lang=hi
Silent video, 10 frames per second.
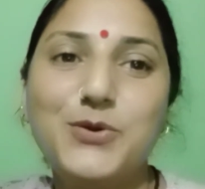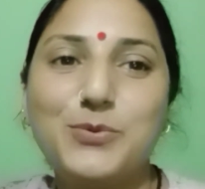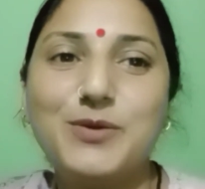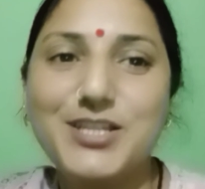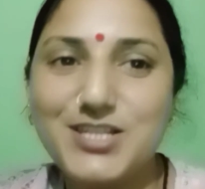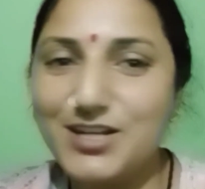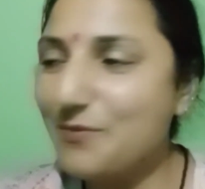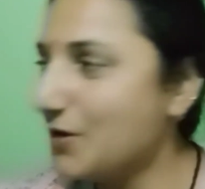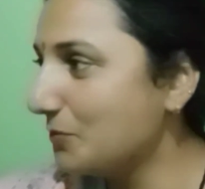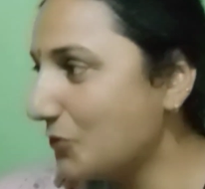और बच्चे
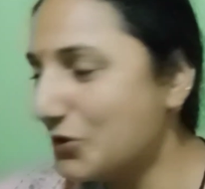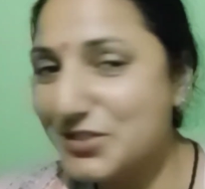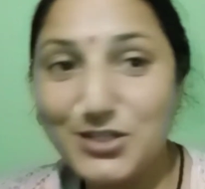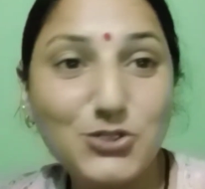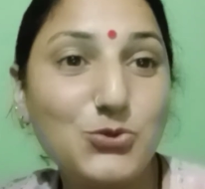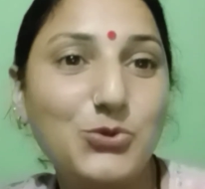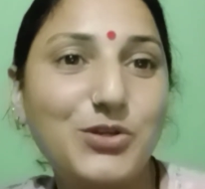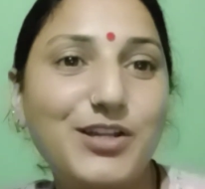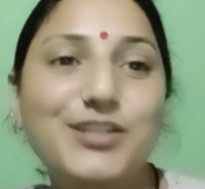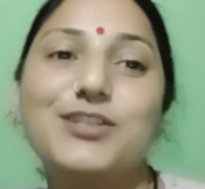ना पार बहुत ज़्यादा शोर
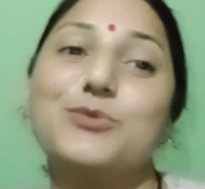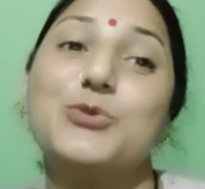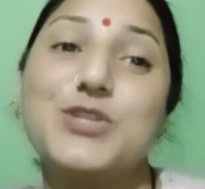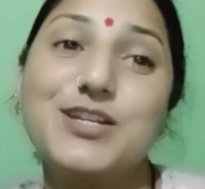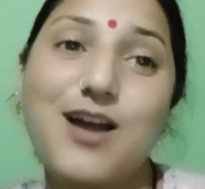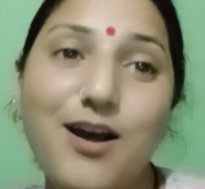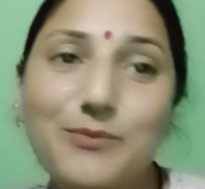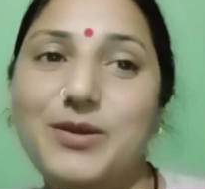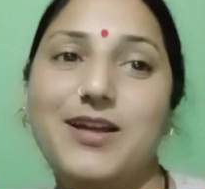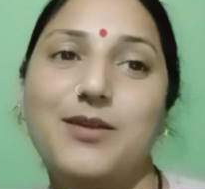कर रहे थे तो मुझे
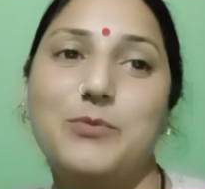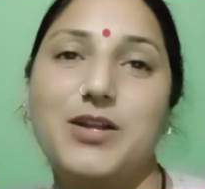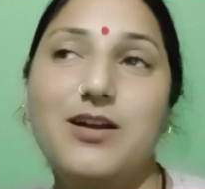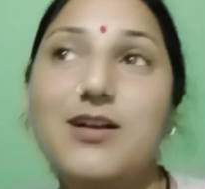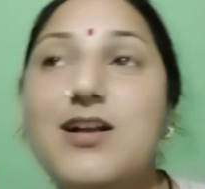यहाँ पे आना पड़ा